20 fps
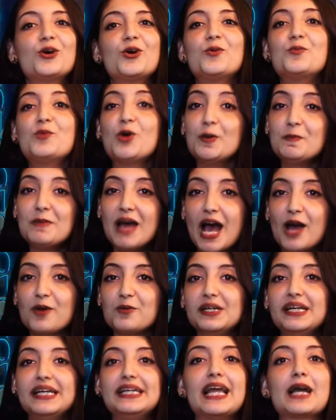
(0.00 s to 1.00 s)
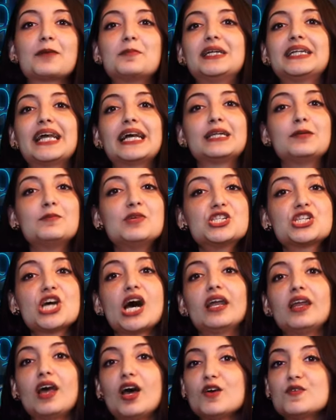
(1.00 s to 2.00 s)
ومهم قوي انك ما تعتمدش
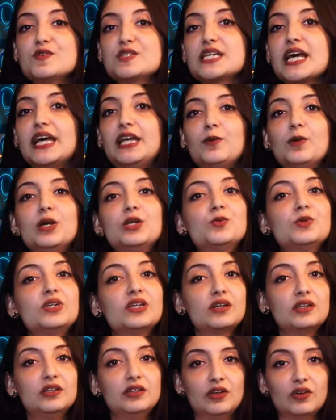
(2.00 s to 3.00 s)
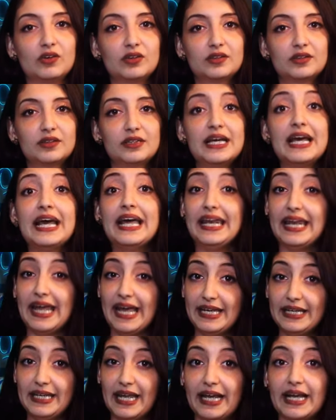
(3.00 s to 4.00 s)
على حفظ ادوات وتقنيات
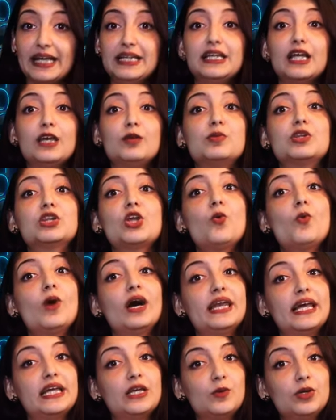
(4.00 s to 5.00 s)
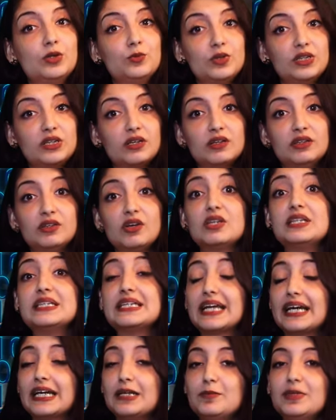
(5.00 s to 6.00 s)
لانك انت اللي بتطوع الادوات والتقنيات دي
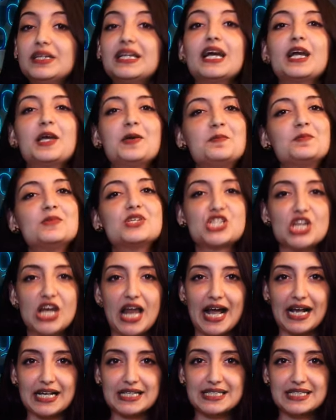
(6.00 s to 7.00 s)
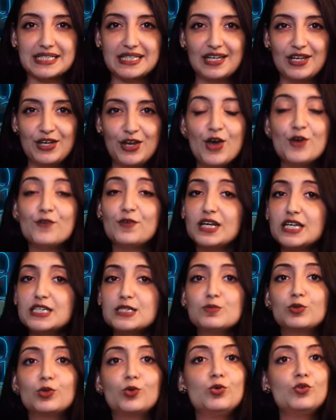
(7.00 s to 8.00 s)
لخدمتك مش العكس
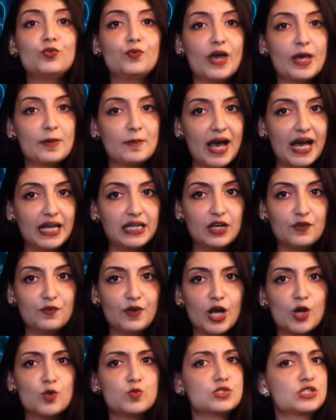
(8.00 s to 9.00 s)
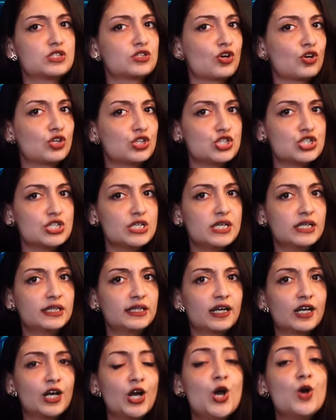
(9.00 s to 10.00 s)
فلازم تكون فاهم هدفك
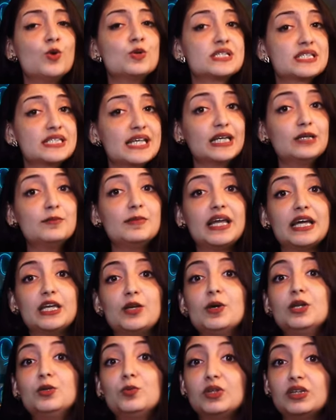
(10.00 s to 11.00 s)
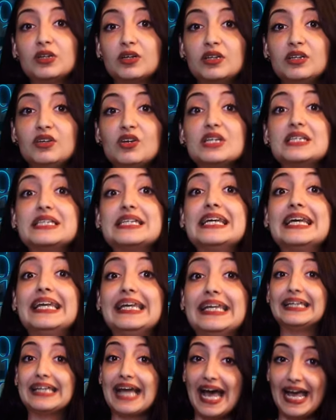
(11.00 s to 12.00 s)
واستراتيجيتك وتستخدم الادوات والتقنيات دي
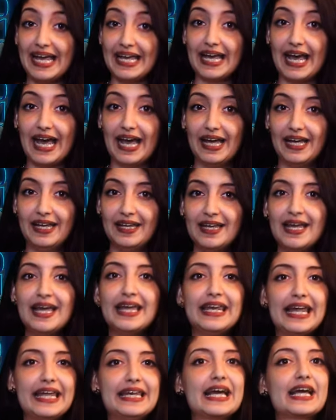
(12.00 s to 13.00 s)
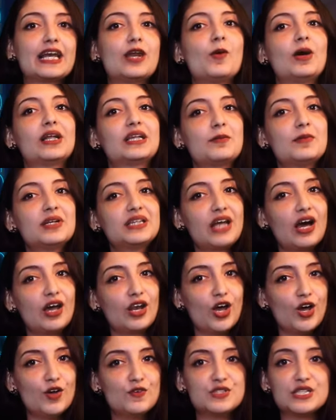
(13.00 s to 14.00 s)
لتحقيقها لانك لو اعتمدت
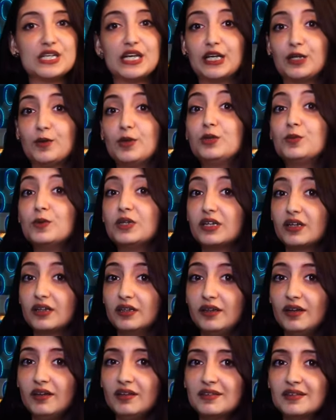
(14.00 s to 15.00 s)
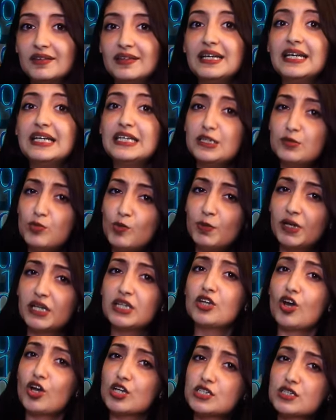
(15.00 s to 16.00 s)
على حفظ الادوات والتقنيات دي
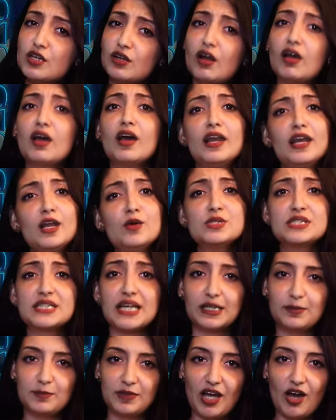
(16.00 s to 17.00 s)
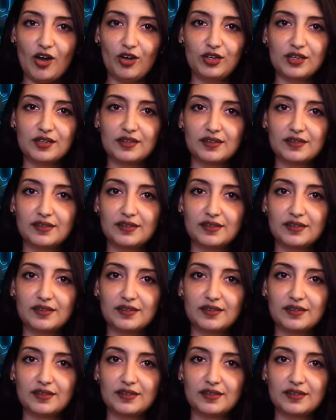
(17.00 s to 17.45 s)
ممكن تخسرك لو استخدمتها غلط